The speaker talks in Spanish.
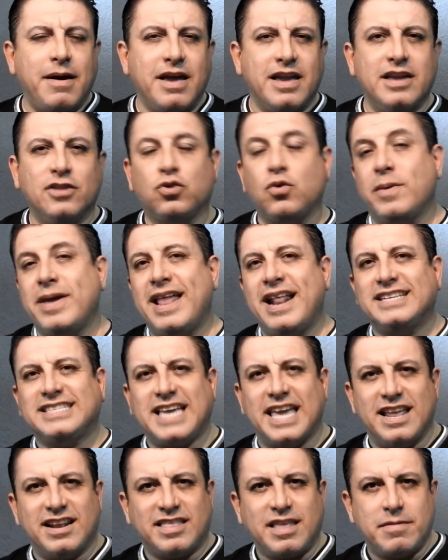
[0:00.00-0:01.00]
y tuvieras
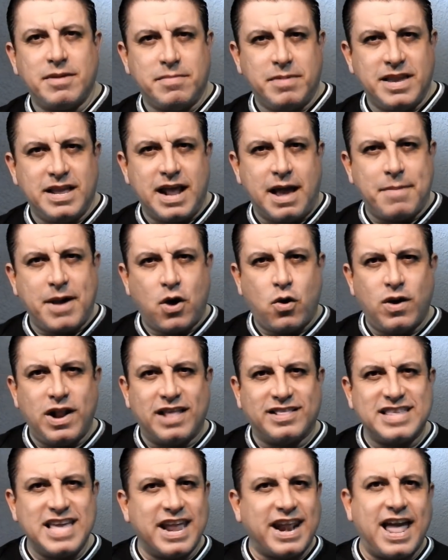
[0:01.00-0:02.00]
que irte a vivir abajo de
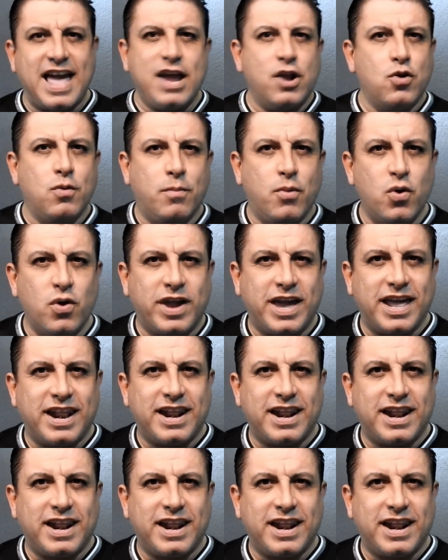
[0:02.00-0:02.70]
la tierra en un búnker,